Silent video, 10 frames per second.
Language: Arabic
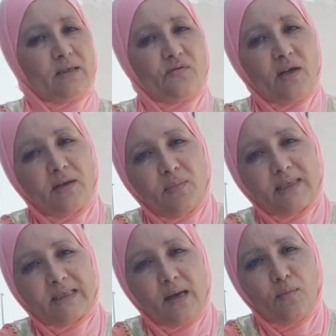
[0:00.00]
تفادى ما
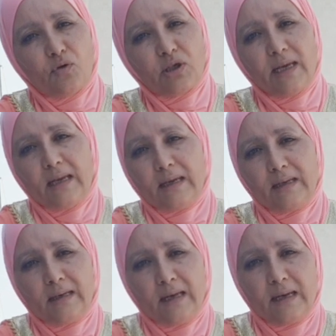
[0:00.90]
تستعملوش
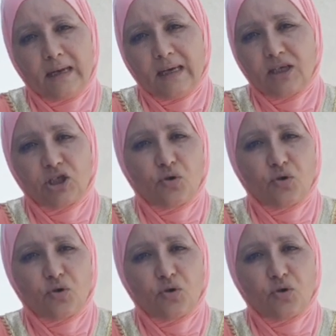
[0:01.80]
لان انا كاين